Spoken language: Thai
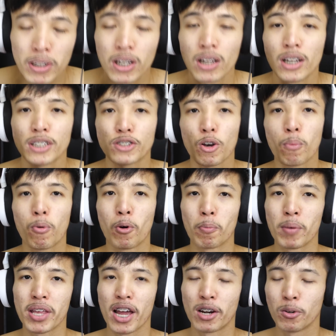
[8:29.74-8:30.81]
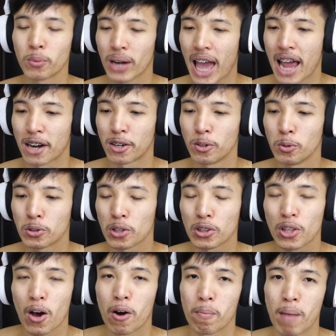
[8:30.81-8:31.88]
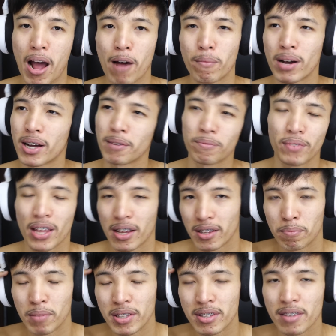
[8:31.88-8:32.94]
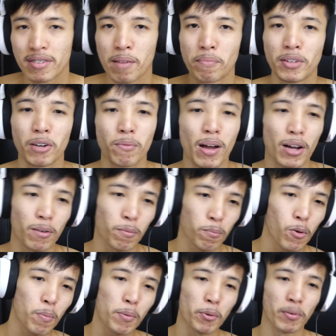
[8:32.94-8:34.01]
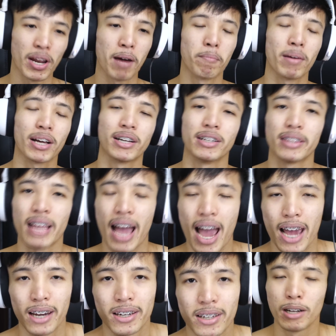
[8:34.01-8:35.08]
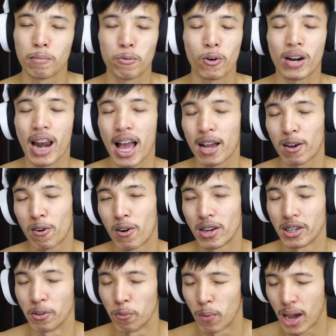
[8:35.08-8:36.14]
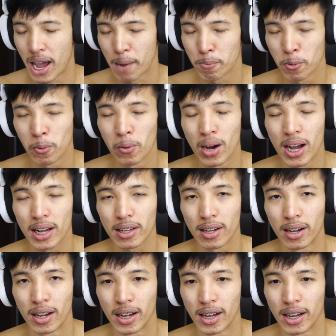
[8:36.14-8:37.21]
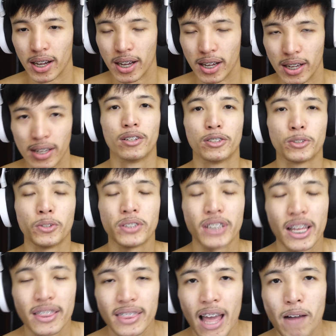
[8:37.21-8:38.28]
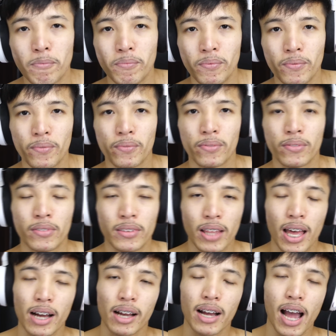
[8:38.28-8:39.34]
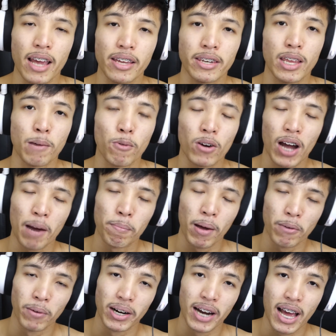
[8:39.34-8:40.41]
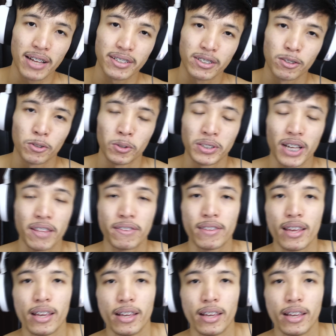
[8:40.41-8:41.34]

มันก็เลยส่งผลไปยันลูกหลานรุ่นต่อๆมา ว่าเนี่ยมีจิตสำนึกว่าพวกผิวดำแม่งคือทาสคือพวกลากง่อยหรือว่าพวกชนชั้นต่ำนะฮะคล้ายๆอินเดียพวกการแบ่งวรรณะชนชั้น